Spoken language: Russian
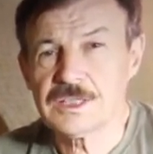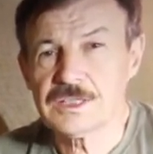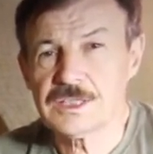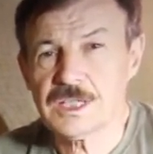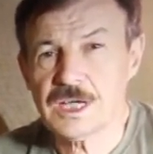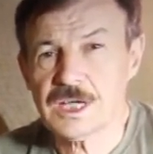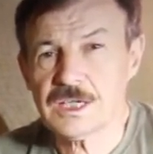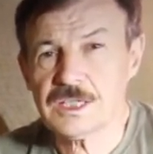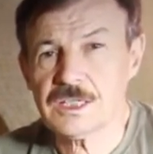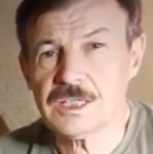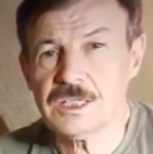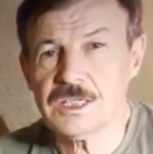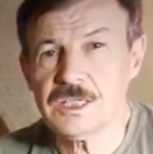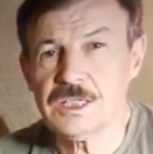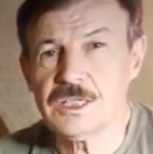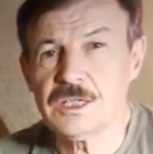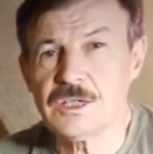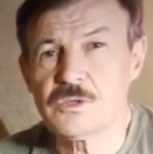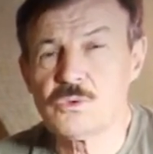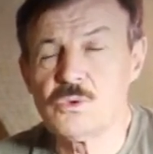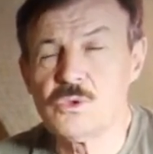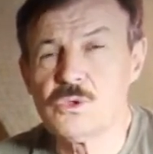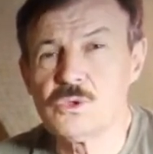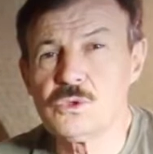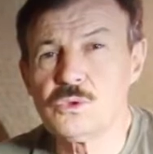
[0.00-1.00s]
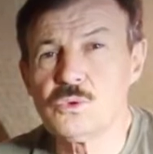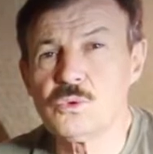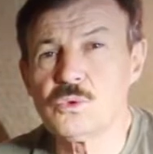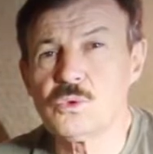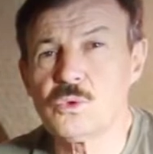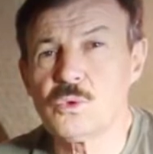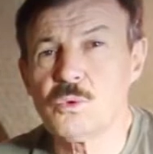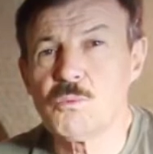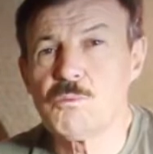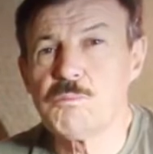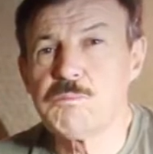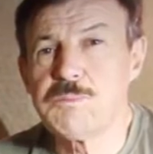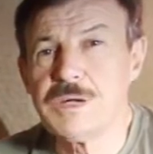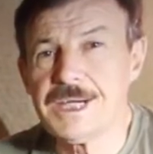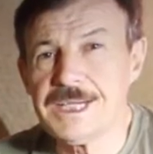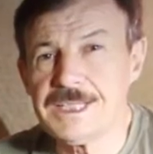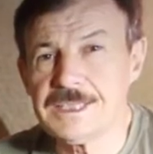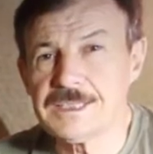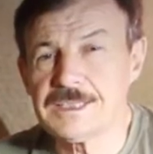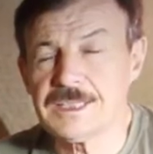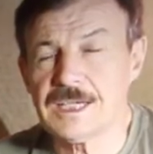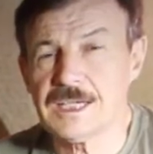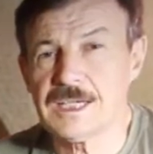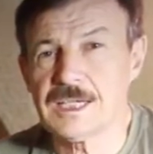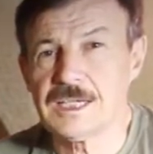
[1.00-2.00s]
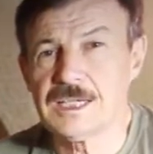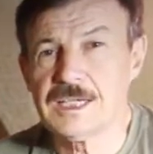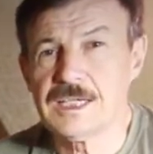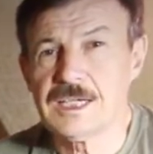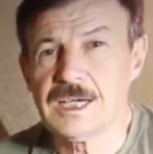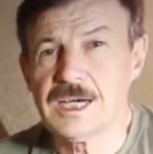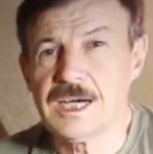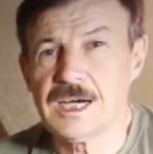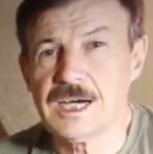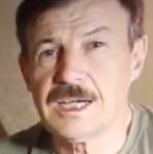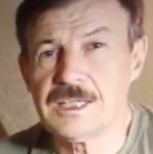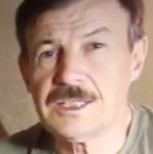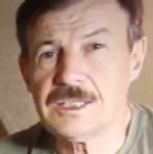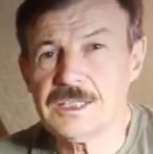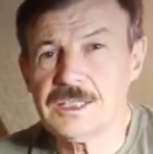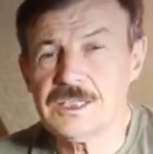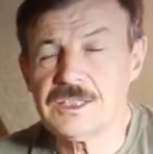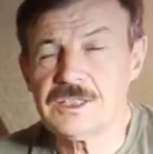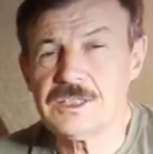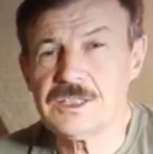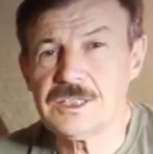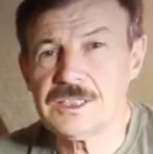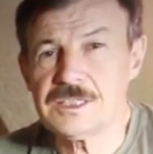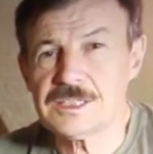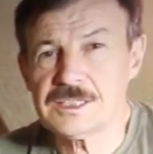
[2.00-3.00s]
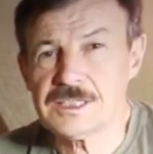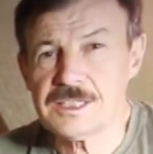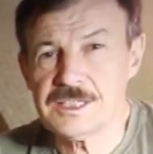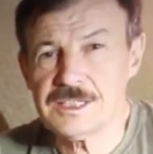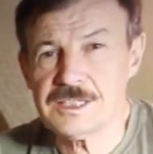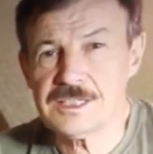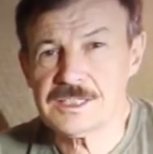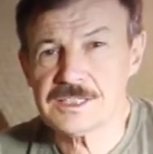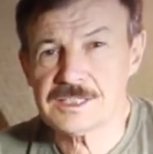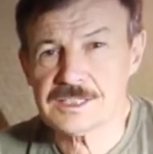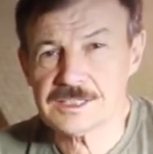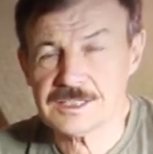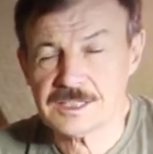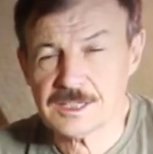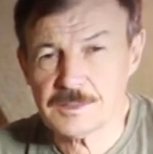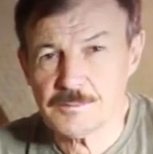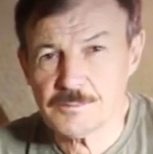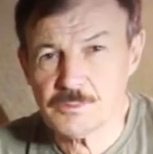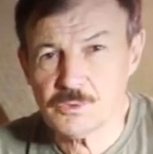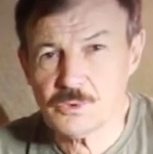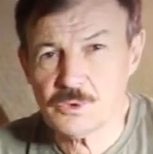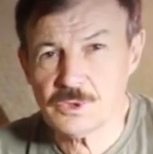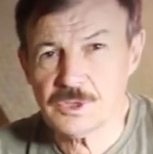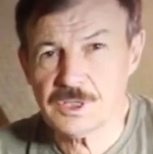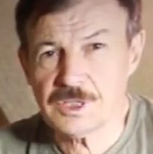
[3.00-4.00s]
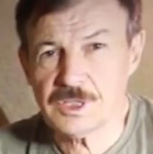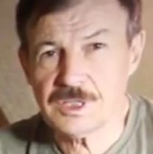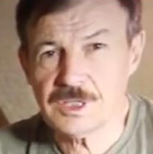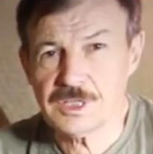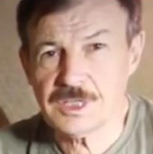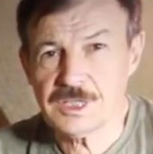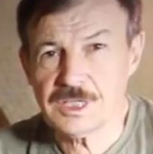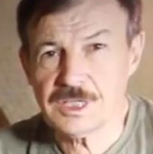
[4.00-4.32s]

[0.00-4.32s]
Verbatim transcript: так и культуру быта они несли с собой.